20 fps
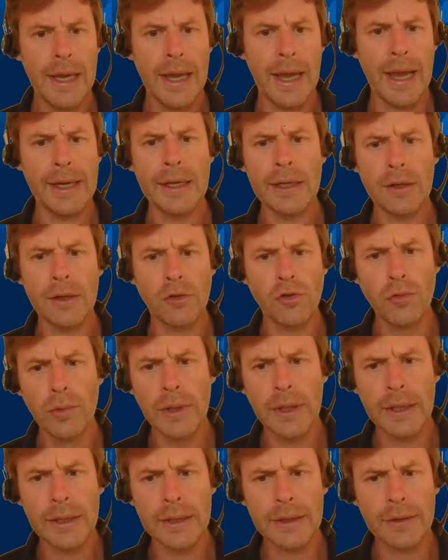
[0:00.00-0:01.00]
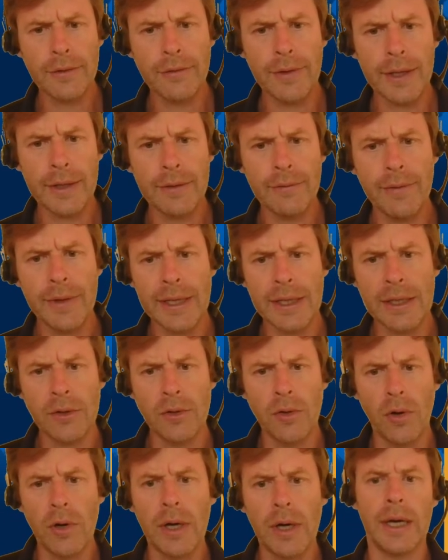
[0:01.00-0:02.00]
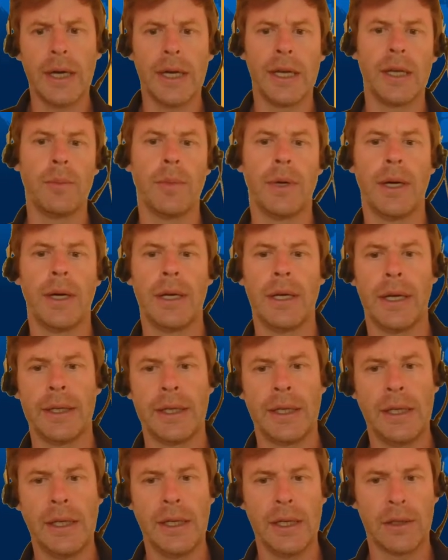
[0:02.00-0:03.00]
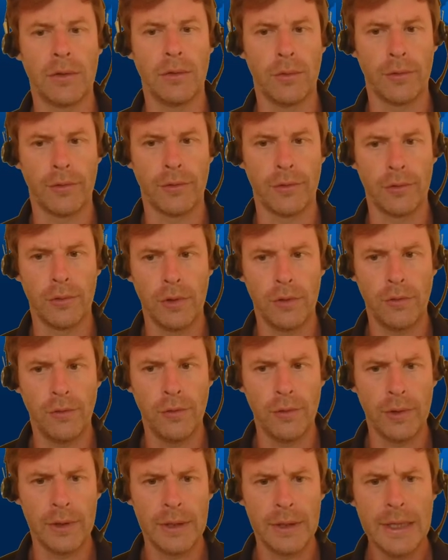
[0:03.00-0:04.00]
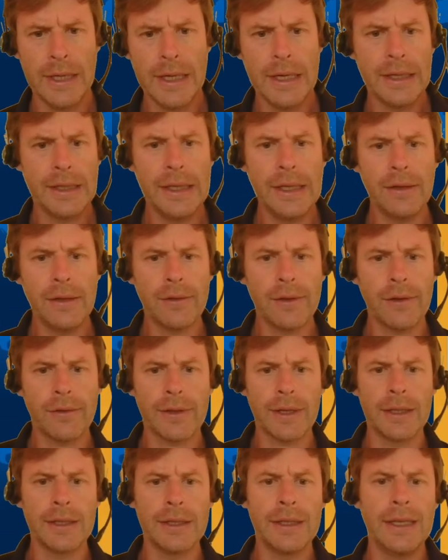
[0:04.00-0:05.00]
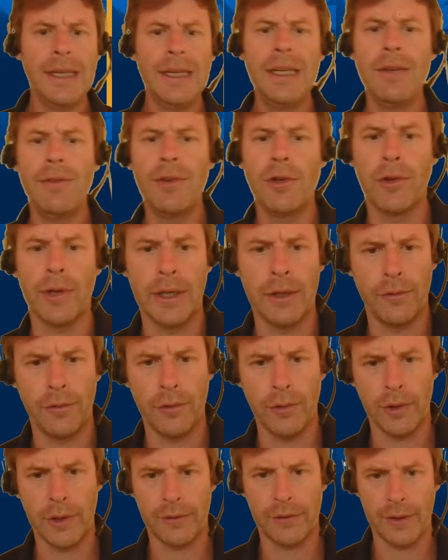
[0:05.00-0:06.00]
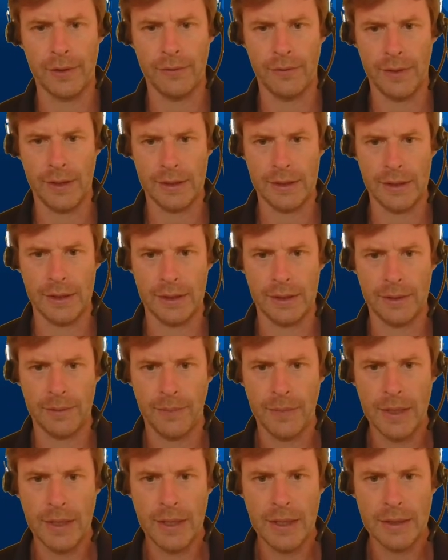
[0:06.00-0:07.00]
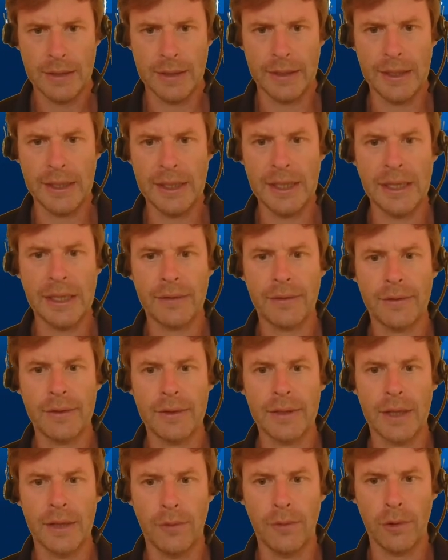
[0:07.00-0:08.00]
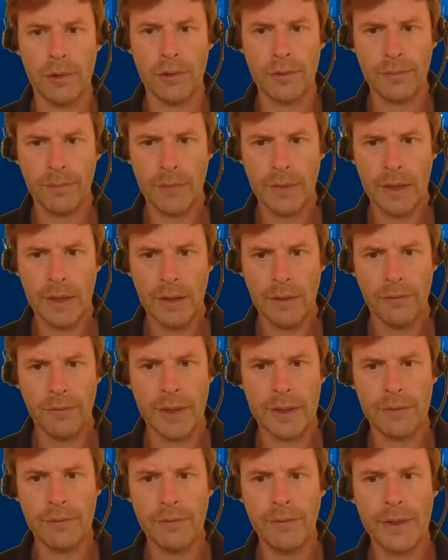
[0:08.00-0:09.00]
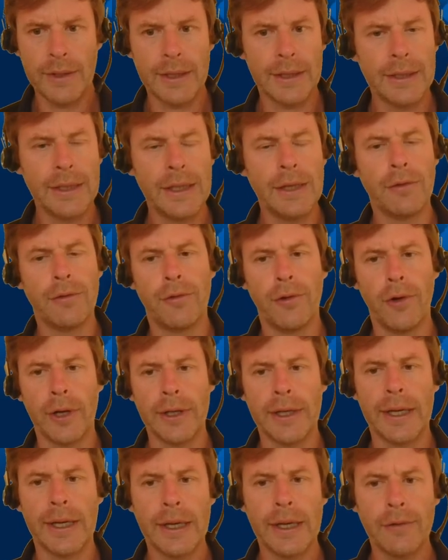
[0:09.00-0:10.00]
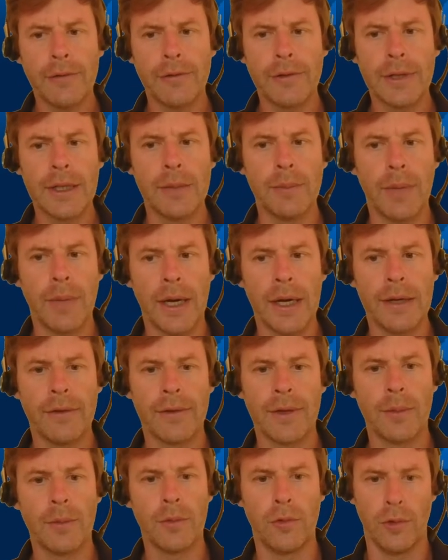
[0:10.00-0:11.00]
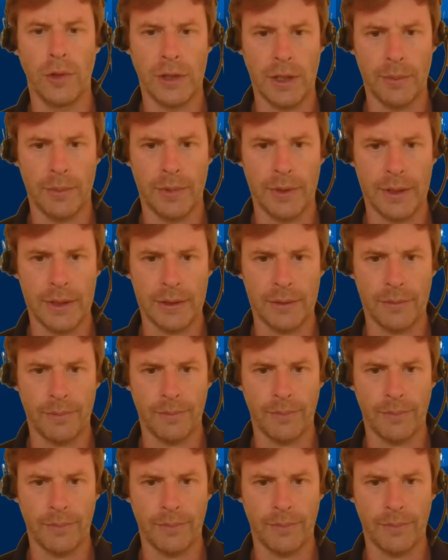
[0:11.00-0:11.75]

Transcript: Ende des Schuljahres werden wir dann noch einmal eine Diagnose durchführen. Diese ist dann individuell für euch sehr wichtig. Denn in den letzten drei Wochen werden wir dann die Förderhefte gemeinsam durcharbeiten.